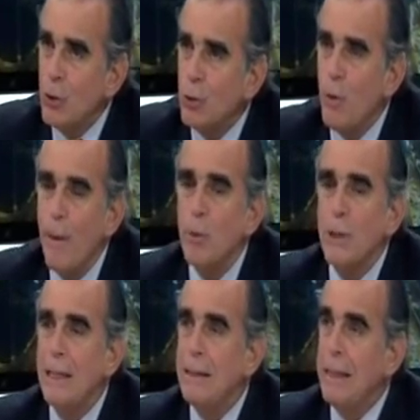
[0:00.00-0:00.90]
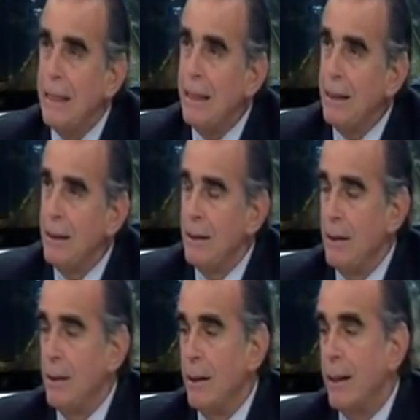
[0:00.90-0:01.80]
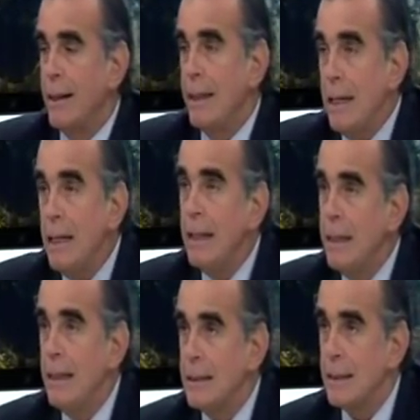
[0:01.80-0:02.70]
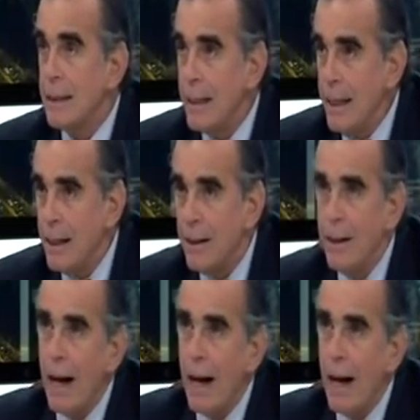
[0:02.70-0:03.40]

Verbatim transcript: Entonces vamos a distinguir quién quiere ser qué.